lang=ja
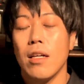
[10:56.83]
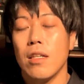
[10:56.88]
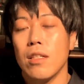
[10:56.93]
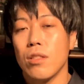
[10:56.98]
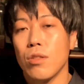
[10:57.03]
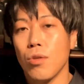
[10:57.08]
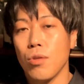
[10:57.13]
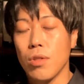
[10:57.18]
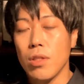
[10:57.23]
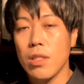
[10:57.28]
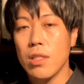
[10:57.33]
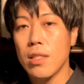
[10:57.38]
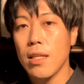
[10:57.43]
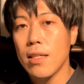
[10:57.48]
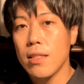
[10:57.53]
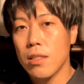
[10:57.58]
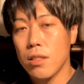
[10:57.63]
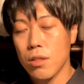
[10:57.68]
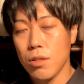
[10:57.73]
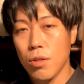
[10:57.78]
そう、
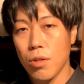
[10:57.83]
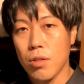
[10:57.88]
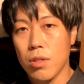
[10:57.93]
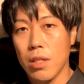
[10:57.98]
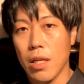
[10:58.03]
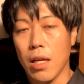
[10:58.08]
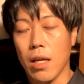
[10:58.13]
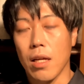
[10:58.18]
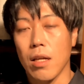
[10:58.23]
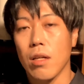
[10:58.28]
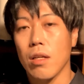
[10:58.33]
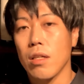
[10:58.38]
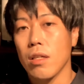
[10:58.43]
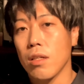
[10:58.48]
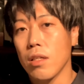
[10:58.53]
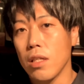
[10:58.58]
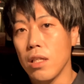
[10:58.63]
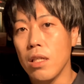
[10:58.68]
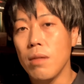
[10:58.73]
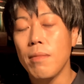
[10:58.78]
2016年。
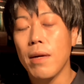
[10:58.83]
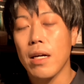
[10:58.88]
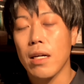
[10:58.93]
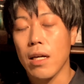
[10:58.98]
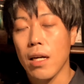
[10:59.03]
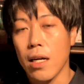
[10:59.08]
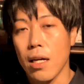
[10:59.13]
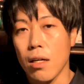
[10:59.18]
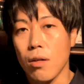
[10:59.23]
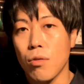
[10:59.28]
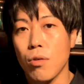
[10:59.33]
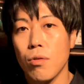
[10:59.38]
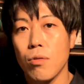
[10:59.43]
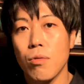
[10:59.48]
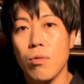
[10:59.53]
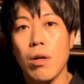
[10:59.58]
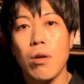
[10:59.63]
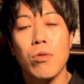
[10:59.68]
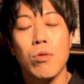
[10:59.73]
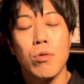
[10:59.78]
今が、この
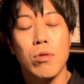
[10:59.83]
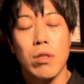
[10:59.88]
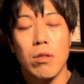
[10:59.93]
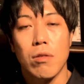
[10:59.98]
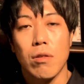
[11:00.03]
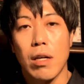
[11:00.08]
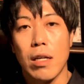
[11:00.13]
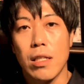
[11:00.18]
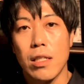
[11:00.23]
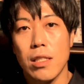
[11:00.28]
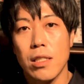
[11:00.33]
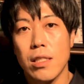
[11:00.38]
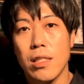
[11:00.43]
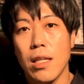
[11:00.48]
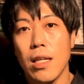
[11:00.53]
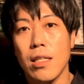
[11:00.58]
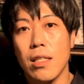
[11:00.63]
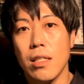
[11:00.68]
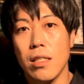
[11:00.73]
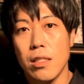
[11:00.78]
動画を撮っているのが
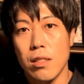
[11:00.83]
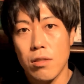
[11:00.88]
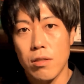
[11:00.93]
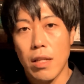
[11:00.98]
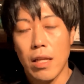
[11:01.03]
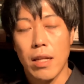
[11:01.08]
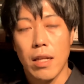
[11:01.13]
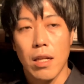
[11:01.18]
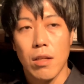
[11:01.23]
2020年な